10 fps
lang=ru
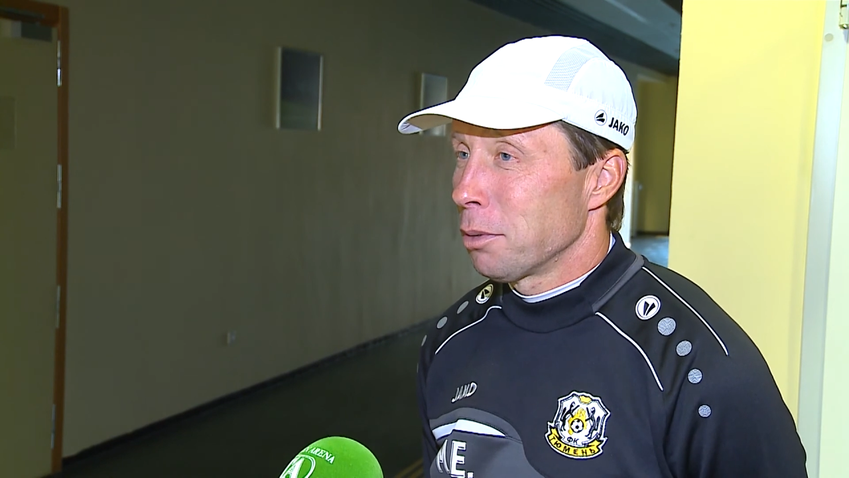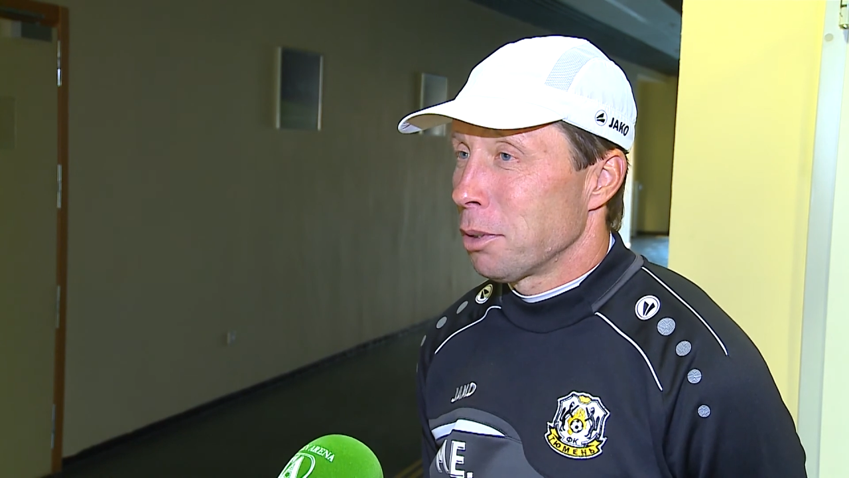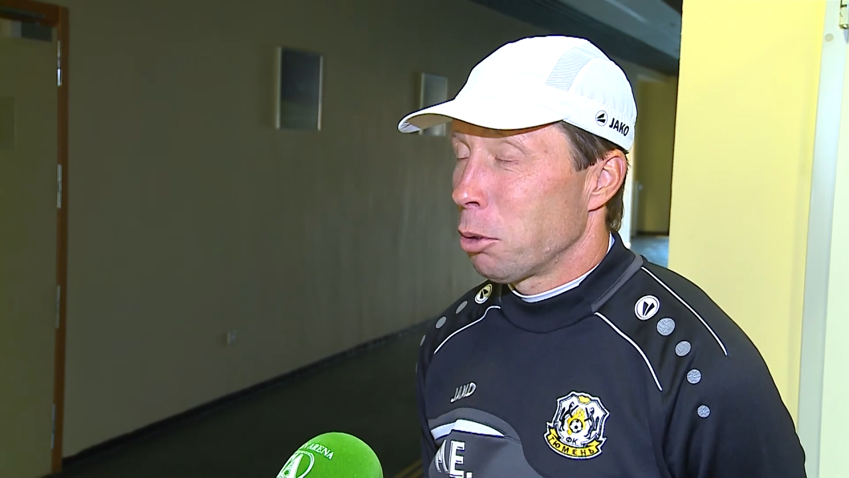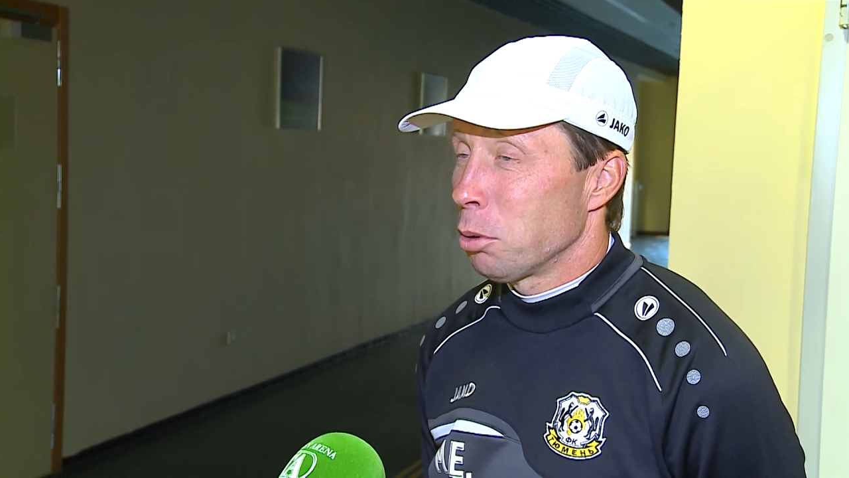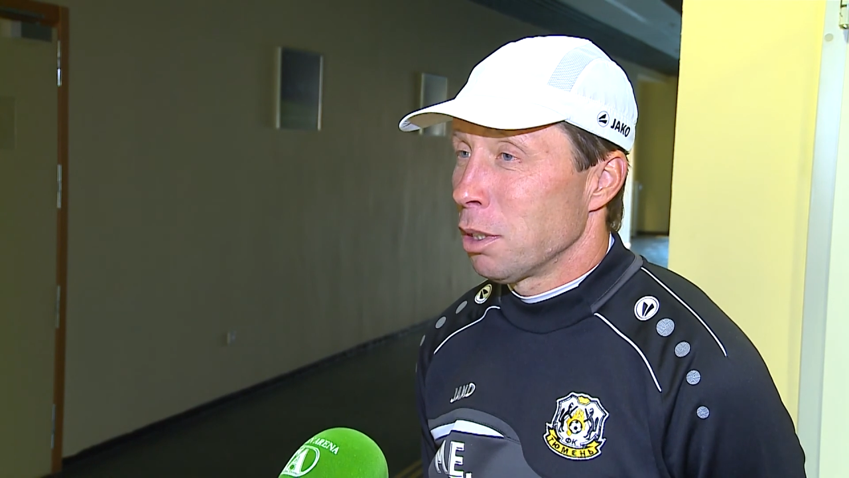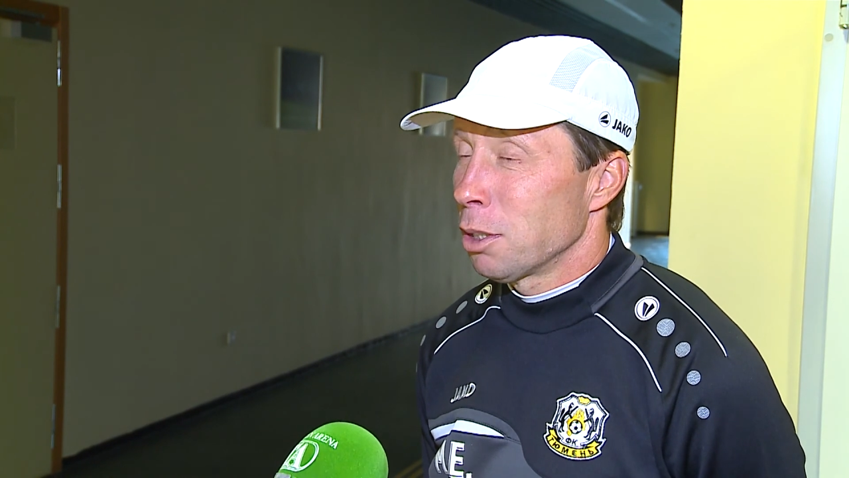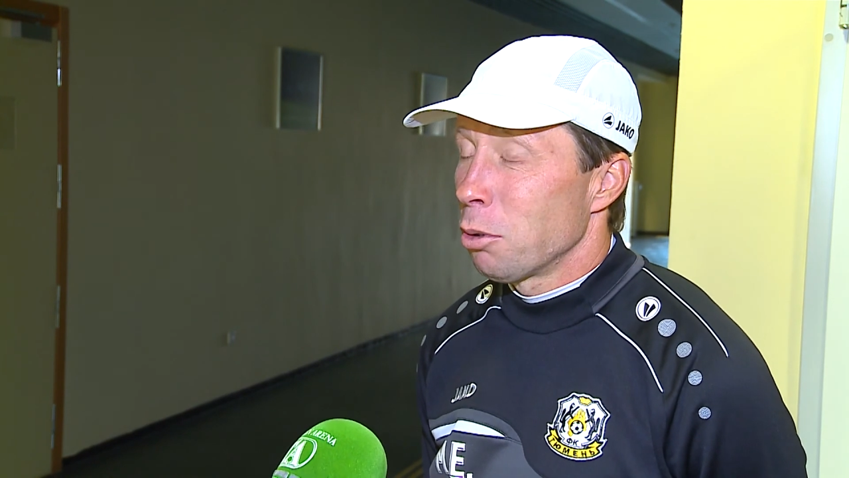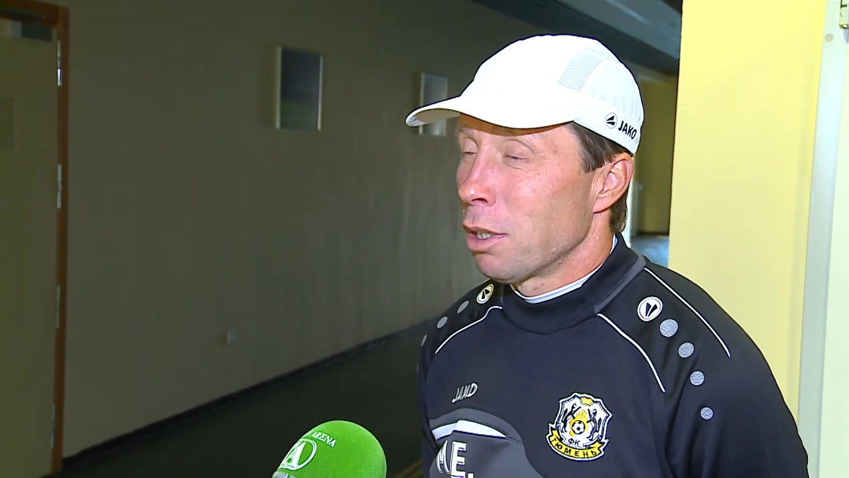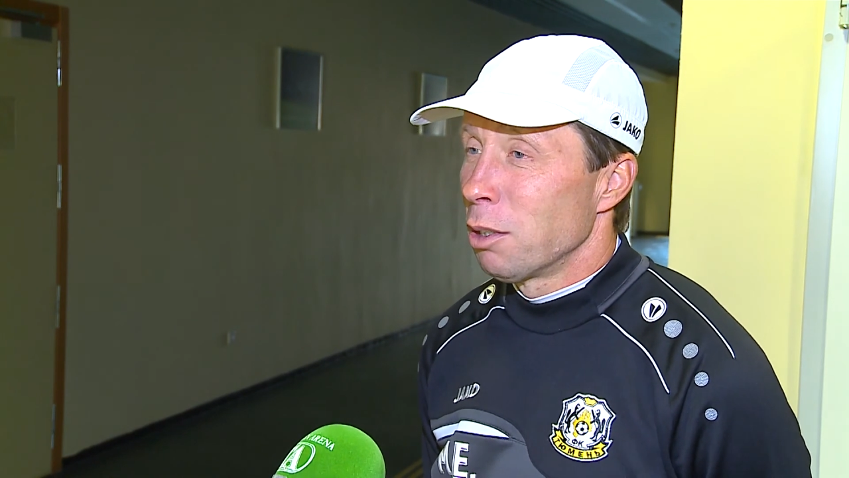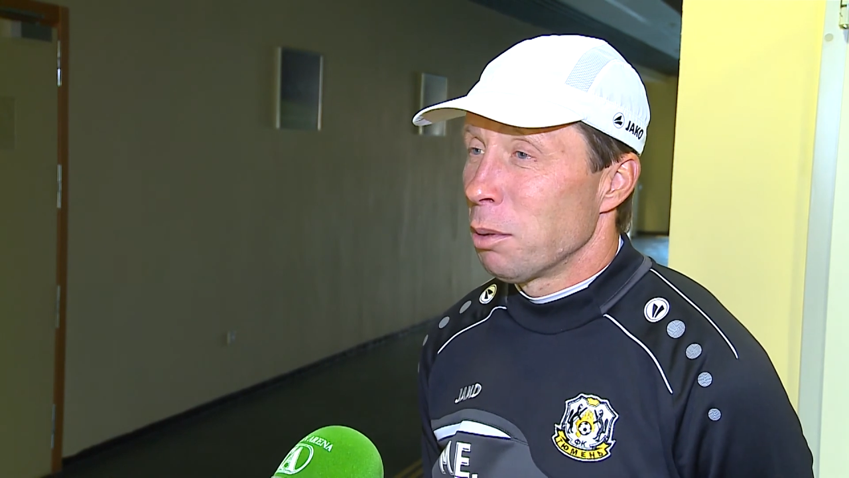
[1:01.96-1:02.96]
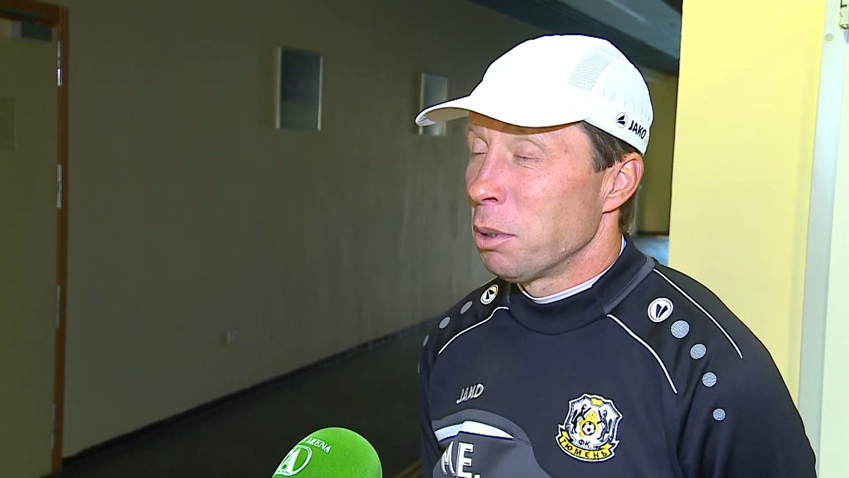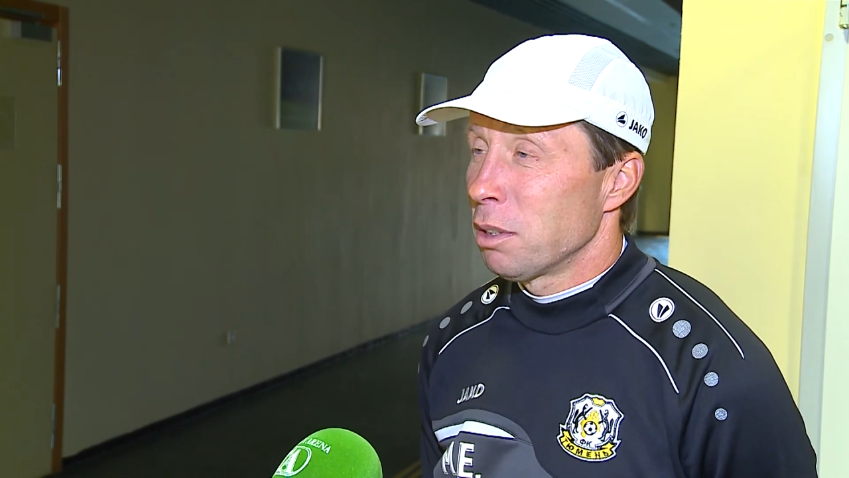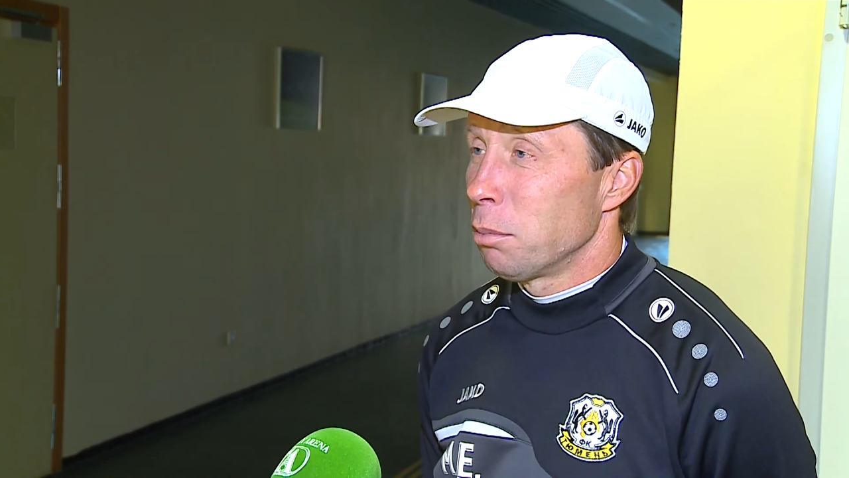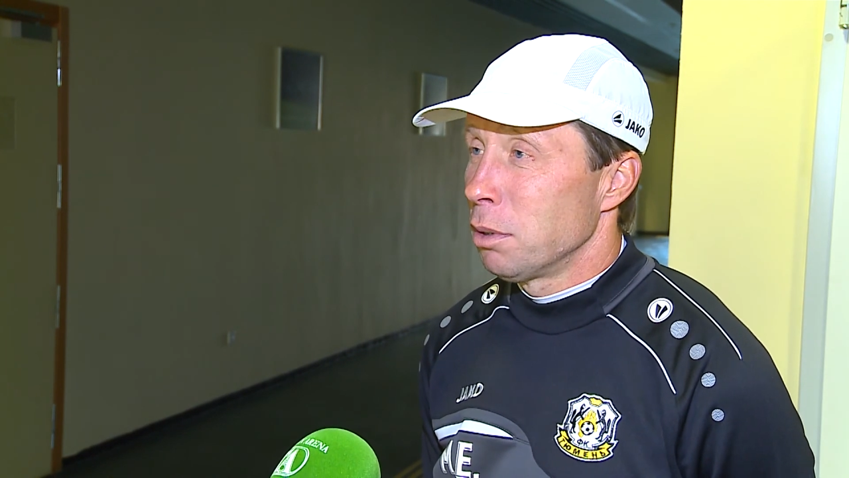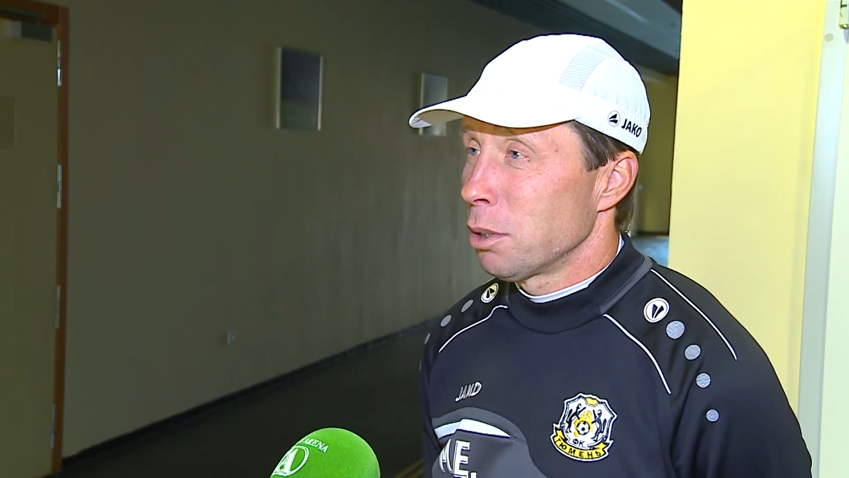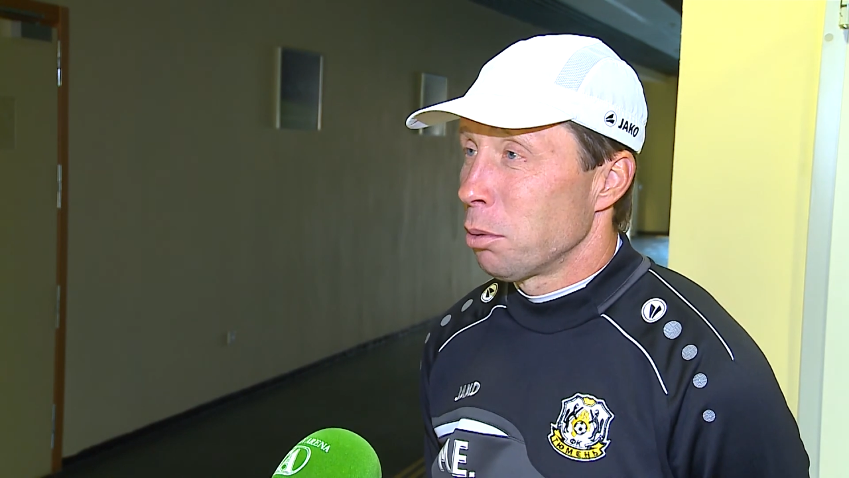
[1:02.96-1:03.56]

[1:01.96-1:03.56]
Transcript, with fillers: такое ощущение, сколько голевых моментов было,